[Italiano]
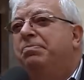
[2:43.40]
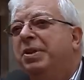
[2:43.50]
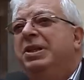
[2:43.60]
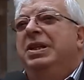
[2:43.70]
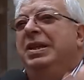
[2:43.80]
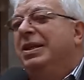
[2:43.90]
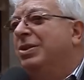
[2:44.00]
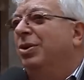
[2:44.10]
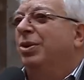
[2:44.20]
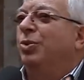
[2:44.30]

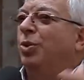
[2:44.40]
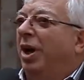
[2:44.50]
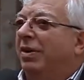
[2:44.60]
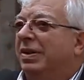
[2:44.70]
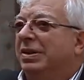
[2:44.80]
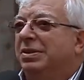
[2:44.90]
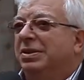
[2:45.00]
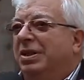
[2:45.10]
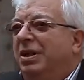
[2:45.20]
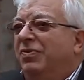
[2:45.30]
presentazione nuova, ci
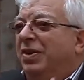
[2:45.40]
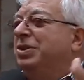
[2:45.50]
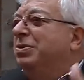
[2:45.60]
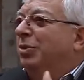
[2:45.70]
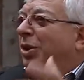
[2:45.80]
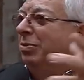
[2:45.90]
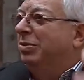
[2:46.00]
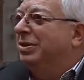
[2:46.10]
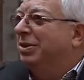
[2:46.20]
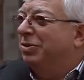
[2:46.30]
sarà un flash
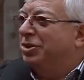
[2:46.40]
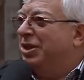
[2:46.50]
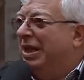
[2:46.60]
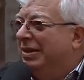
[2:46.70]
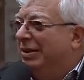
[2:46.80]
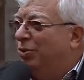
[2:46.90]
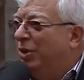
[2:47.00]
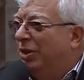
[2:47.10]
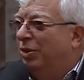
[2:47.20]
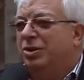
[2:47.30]
mob, insomma ci saranno
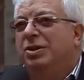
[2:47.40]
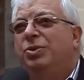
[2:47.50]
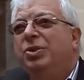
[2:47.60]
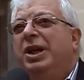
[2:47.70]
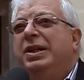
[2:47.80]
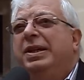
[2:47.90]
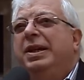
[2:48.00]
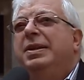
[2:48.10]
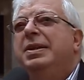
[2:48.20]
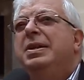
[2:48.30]
alcune cose in cui
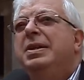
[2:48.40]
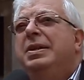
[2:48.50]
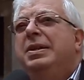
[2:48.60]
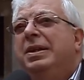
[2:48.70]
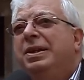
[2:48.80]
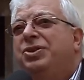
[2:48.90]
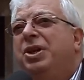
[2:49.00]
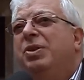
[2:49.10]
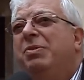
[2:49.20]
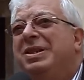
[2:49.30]
anche eh,
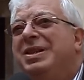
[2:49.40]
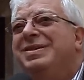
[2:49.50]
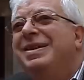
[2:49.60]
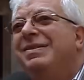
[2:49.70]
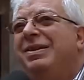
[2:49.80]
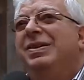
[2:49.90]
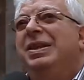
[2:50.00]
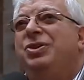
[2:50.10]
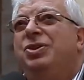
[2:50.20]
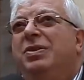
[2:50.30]
c'è una presenza attiva
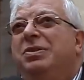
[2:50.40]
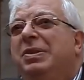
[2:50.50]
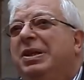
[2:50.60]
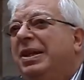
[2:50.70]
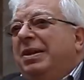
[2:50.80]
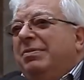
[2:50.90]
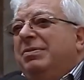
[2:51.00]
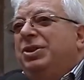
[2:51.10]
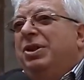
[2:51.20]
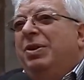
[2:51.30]
dei giovani perché
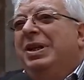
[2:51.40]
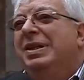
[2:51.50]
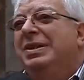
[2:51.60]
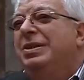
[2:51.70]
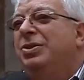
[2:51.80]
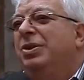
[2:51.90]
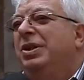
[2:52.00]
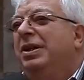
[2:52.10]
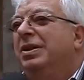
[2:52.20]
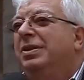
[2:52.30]
diciamo la
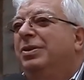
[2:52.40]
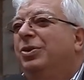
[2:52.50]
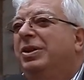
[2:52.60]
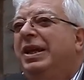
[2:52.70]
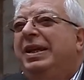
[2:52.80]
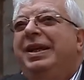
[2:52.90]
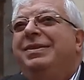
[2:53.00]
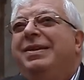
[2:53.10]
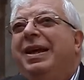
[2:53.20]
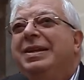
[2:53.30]
tradizione non è che è
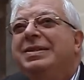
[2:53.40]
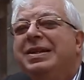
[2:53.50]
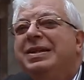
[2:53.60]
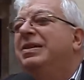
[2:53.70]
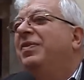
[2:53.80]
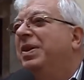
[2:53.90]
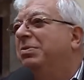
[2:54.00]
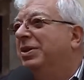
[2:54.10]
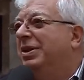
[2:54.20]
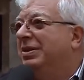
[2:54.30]
tale se resta
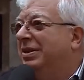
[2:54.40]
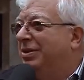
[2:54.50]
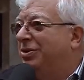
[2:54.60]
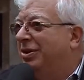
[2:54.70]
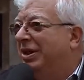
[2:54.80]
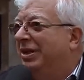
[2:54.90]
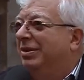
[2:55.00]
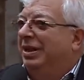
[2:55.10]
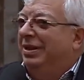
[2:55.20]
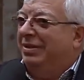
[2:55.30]
ferma, la tradizione
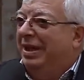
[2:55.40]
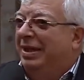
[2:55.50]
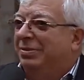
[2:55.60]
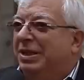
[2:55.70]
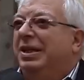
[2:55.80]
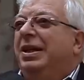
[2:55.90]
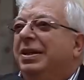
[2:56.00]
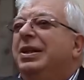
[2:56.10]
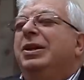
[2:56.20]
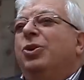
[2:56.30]
è tale perché
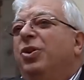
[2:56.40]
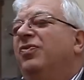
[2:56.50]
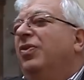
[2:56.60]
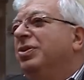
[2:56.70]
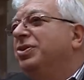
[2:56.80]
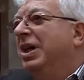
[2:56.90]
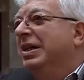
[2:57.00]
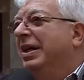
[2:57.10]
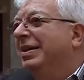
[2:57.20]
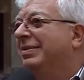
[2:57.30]
coinvolge
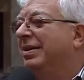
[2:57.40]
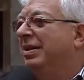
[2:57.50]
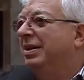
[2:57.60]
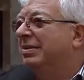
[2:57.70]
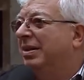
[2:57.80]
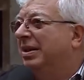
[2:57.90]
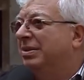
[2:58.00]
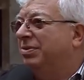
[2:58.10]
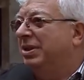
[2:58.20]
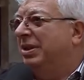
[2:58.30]
anche altre realtà
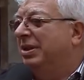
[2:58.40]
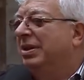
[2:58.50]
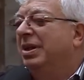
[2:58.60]
e quindi